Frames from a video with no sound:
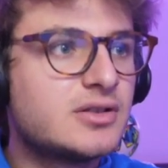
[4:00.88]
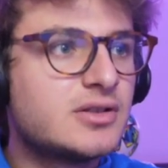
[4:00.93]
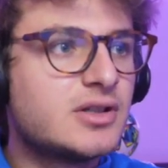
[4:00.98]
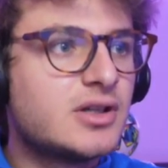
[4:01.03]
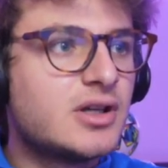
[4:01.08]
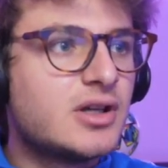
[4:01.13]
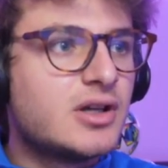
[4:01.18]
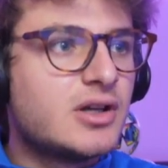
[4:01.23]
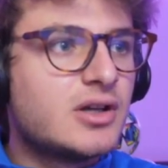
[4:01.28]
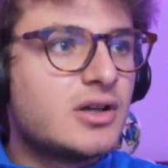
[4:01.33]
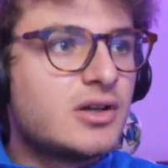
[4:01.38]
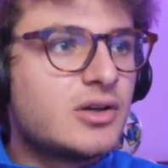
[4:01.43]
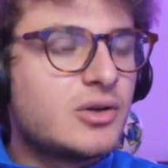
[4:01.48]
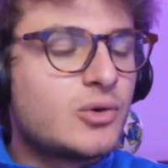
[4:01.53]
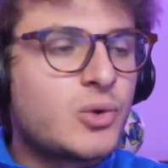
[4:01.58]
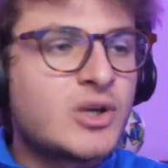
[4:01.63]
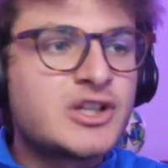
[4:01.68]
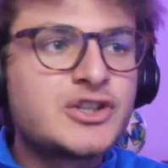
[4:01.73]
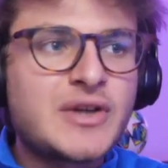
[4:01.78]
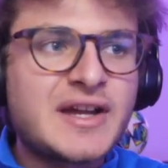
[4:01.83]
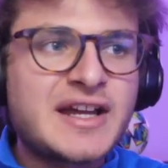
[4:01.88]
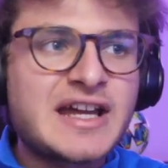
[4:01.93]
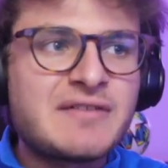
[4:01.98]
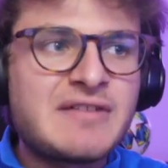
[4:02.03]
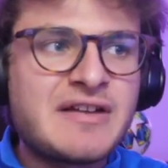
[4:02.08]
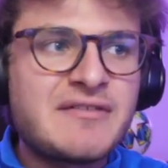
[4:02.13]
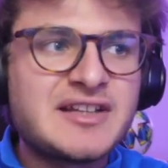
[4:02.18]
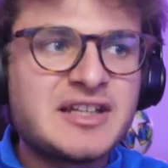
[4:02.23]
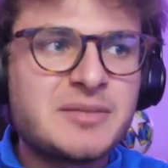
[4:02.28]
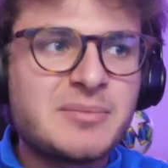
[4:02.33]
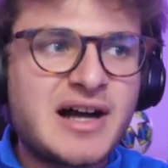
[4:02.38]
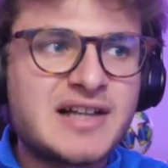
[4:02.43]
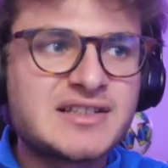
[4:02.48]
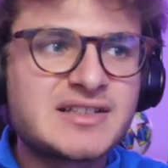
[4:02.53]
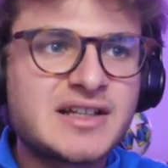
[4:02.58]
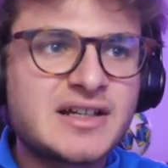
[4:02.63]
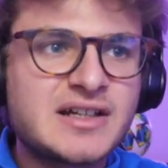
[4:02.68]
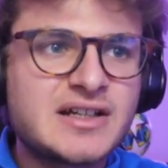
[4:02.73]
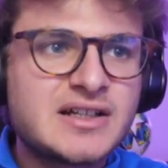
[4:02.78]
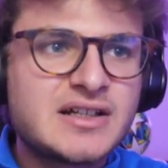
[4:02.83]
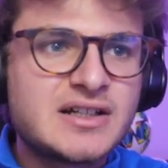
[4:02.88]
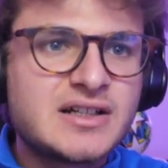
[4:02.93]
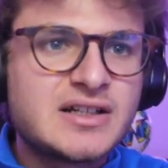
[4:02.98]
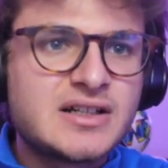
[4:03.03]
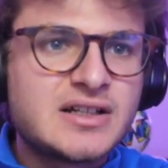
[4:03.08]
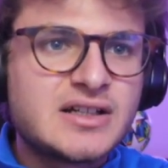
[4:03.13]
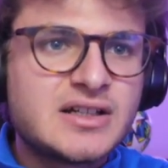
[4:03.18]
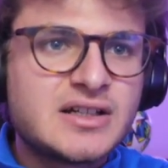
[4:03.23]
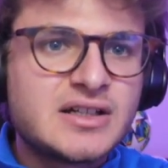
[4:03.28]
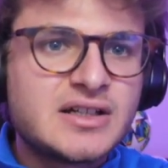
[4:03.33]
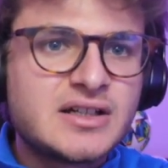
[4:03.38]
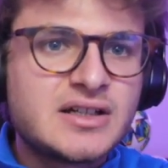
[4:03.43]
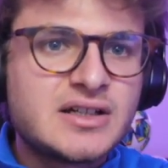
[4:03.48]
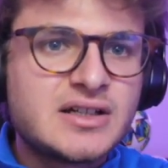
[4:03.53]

comunque non è male. Quanto eh, è che aveva male, di base? 3 di debole.